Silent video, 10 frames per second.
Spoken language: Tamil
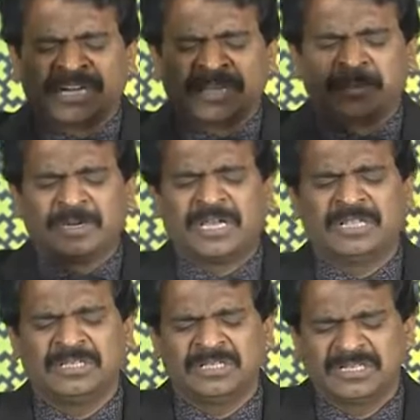
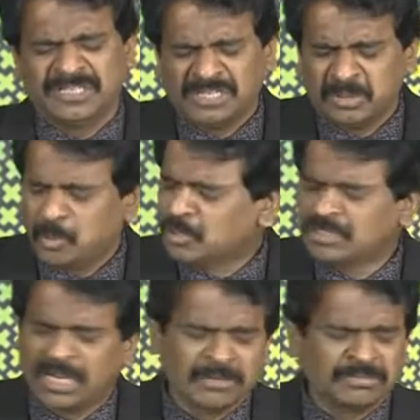தடைபடாது ஒரு
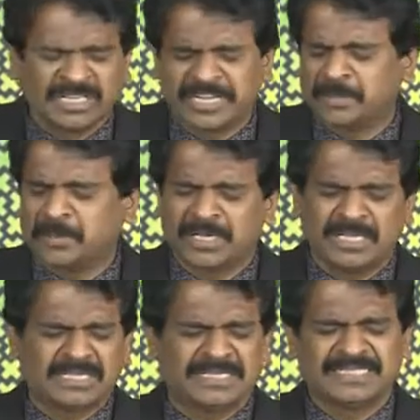நாளும்
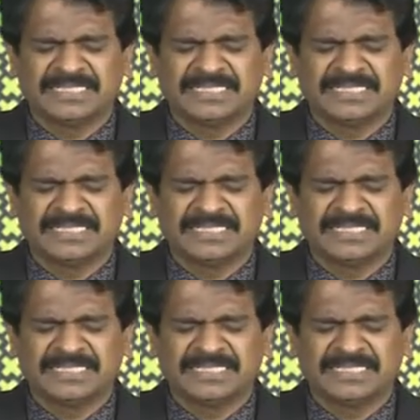தடைபடாது